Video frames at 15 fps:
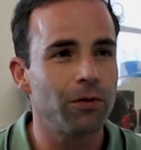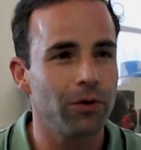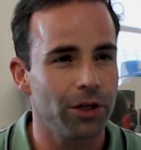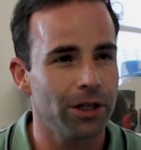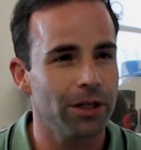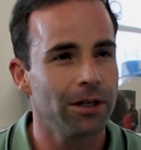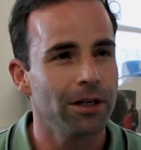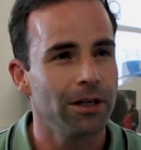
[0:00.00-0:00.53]

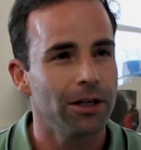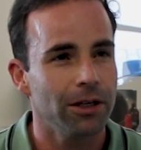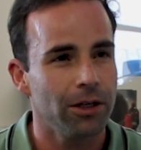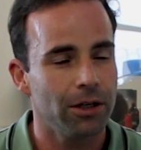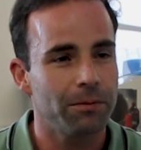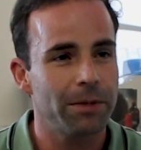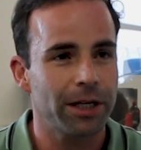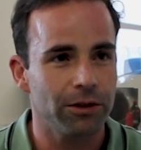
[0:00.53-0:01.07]
UV,
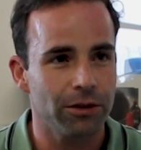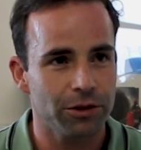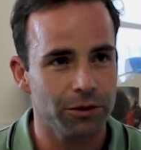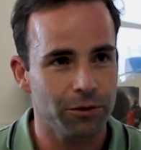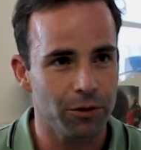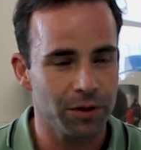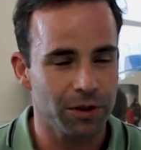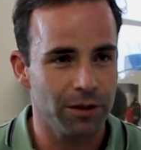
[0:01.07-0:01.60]
e como é que nós
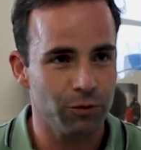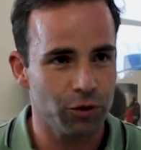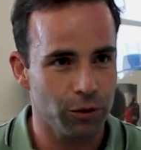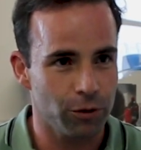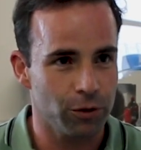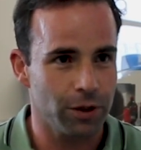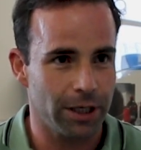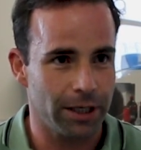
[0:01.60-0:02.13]
conseguimos
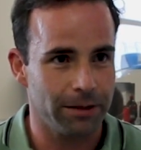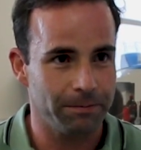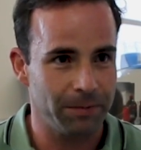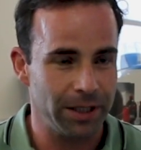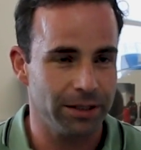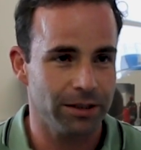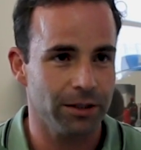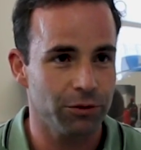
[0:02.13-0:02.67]
cruzar
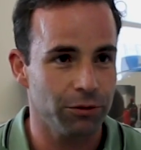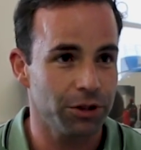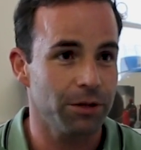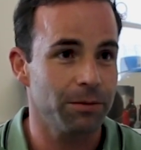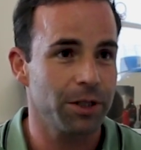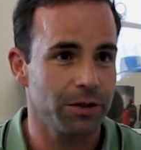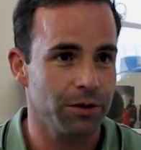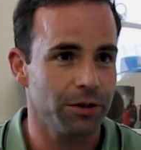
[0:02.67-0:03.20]
estas duas
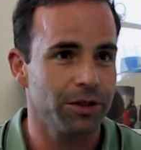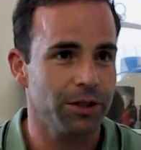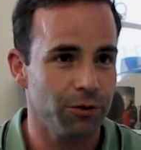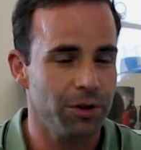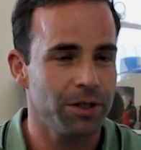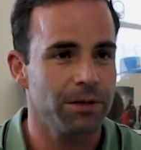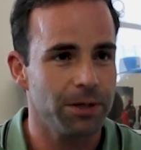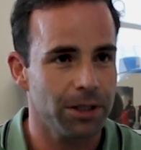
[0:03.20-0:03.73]
dimensões de
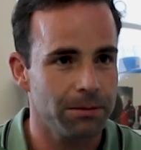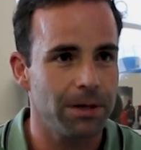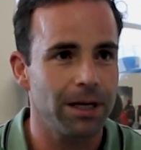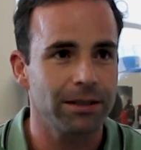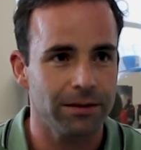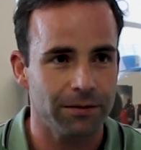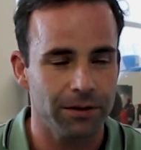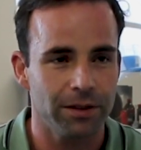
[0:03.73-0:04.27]
conhecimento de
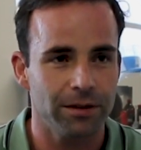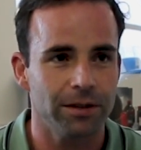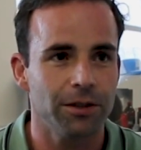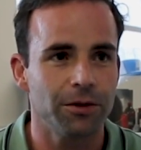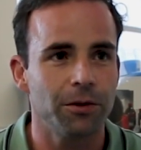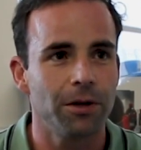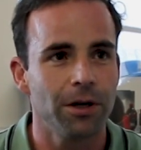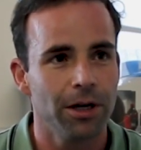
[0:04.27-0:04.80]
base
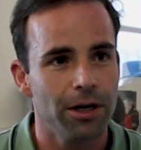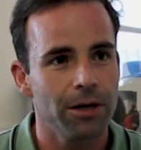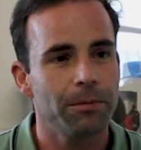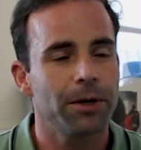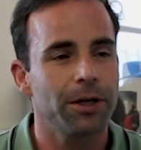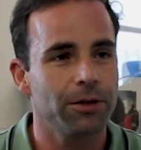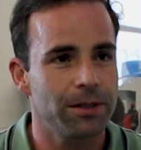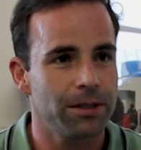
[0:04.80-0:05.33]
físico
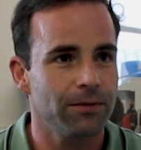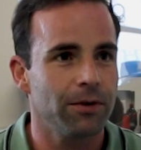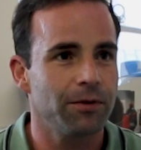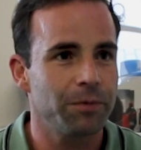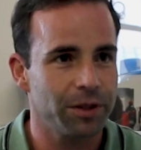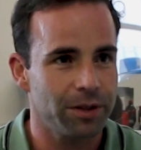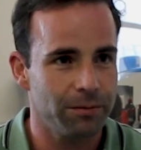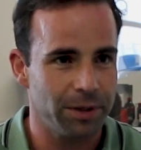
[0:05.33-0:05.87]
para o
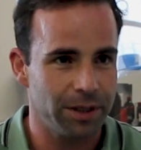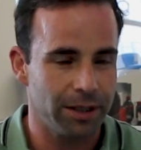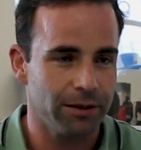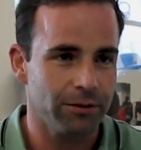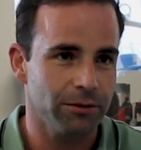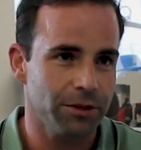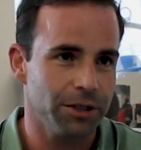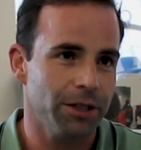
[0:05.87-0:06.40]
desenvolvimento de uma
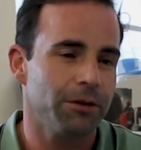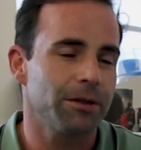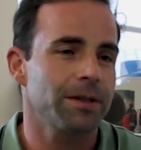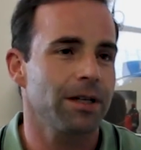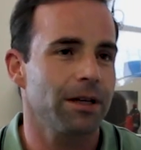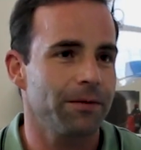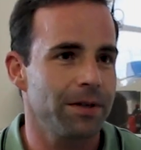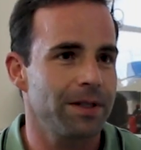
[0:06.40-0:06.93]
tecnologia que
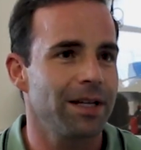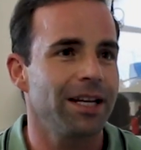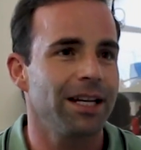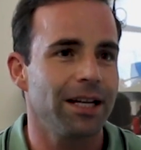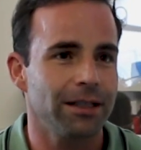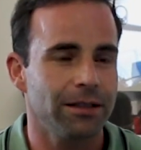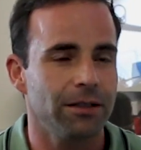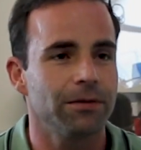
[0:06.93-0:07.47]
consegue fazer
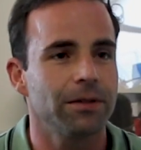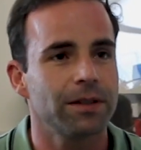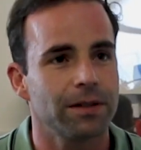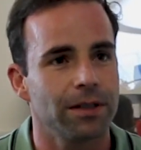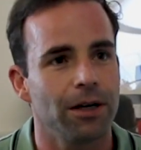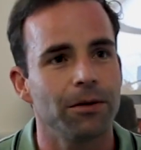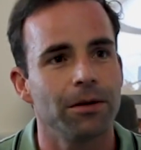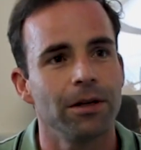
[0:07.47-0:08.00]

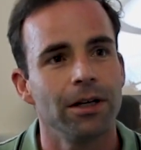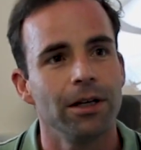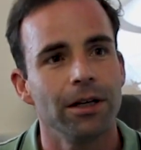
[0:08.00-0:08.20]
inativação